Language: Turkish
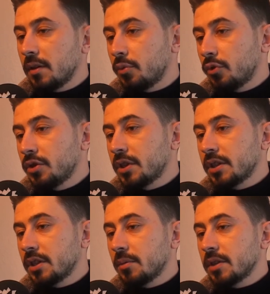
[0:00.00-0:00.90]
proje
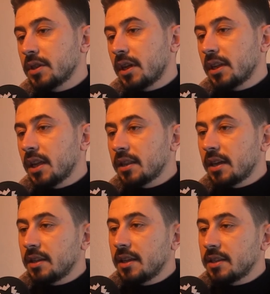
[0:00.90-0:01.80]
aşamasından
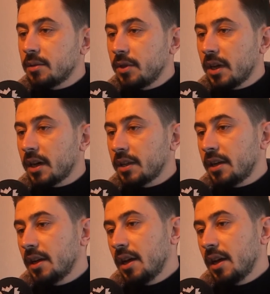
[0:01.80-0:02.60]
anahtar teslimine kadar